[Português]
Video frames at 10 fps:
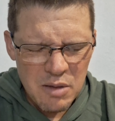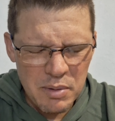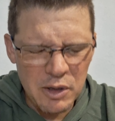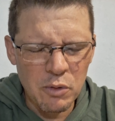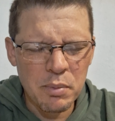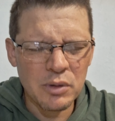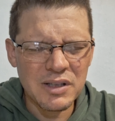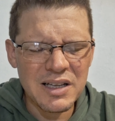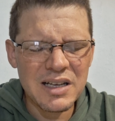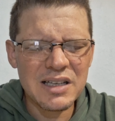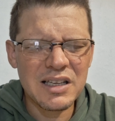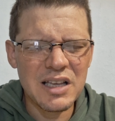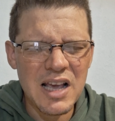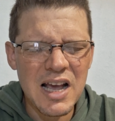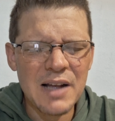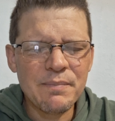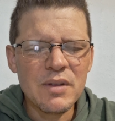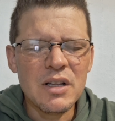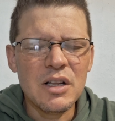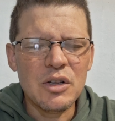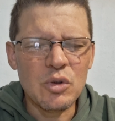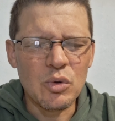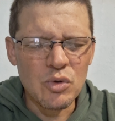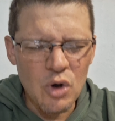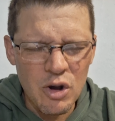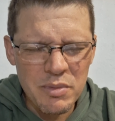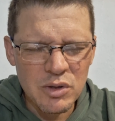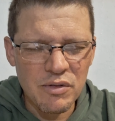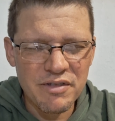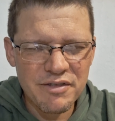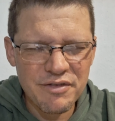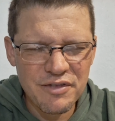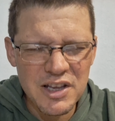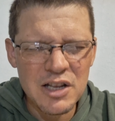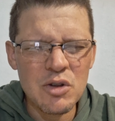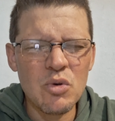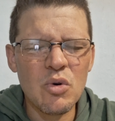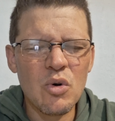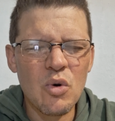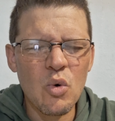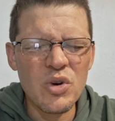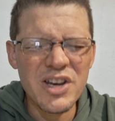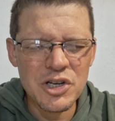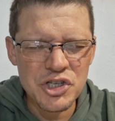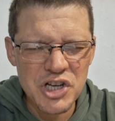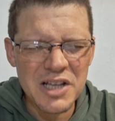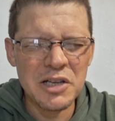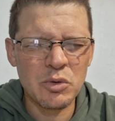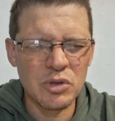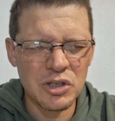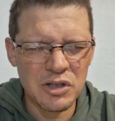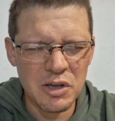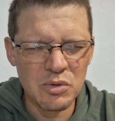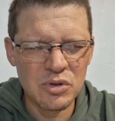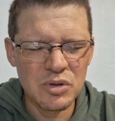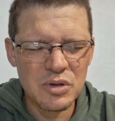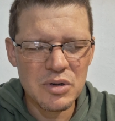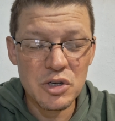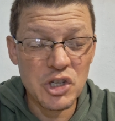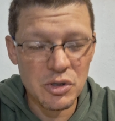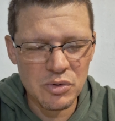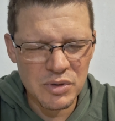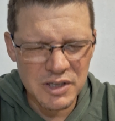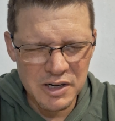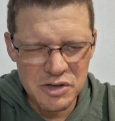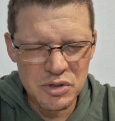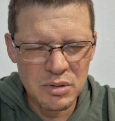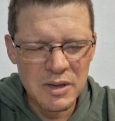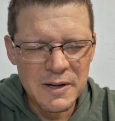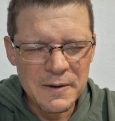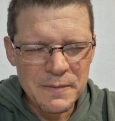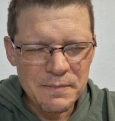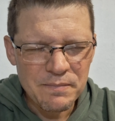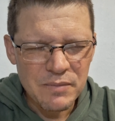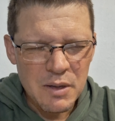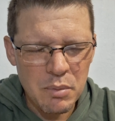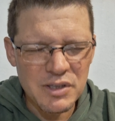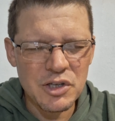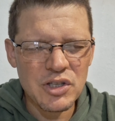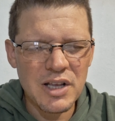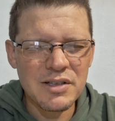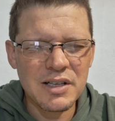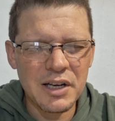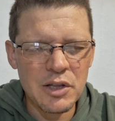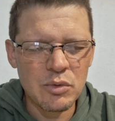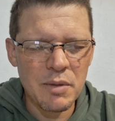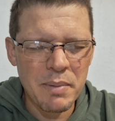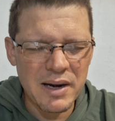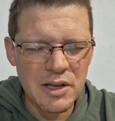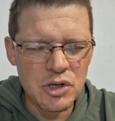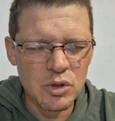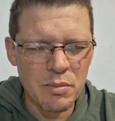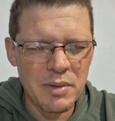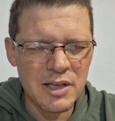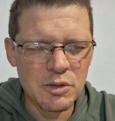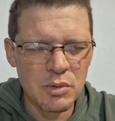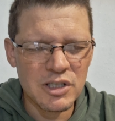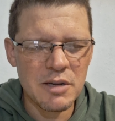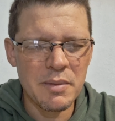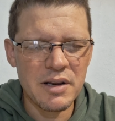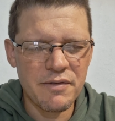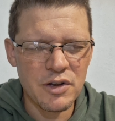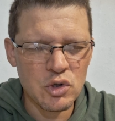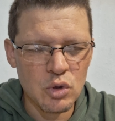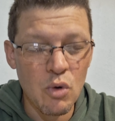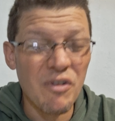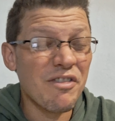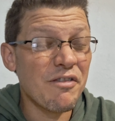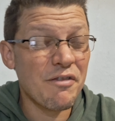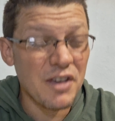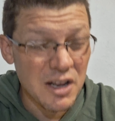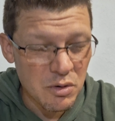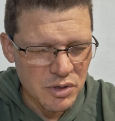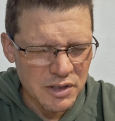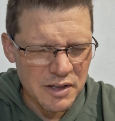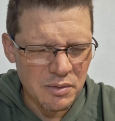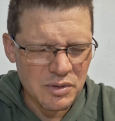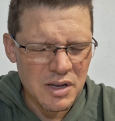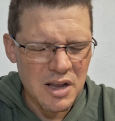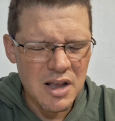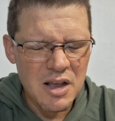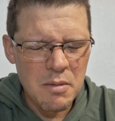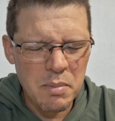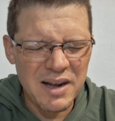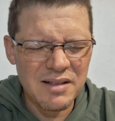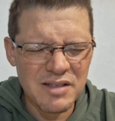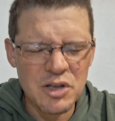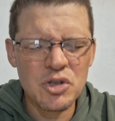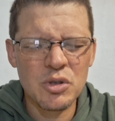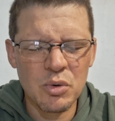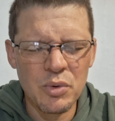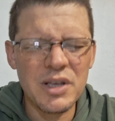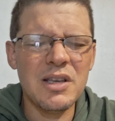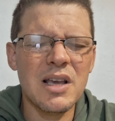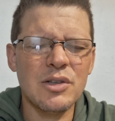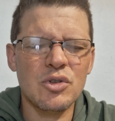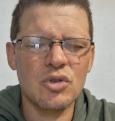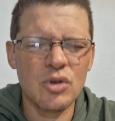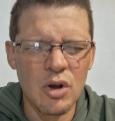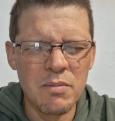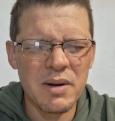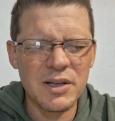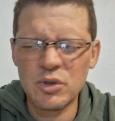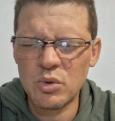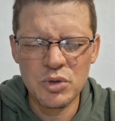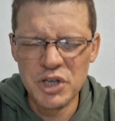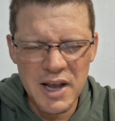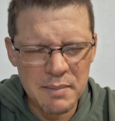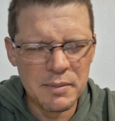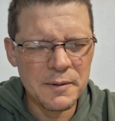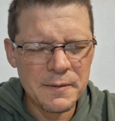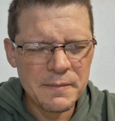pelo poder que há no nome do Filho unigênito de Deus, Jesus Cristo pois está escrito: E para isto mesmo se manifestou o Filho de Deus, para destruir as obras do diabo.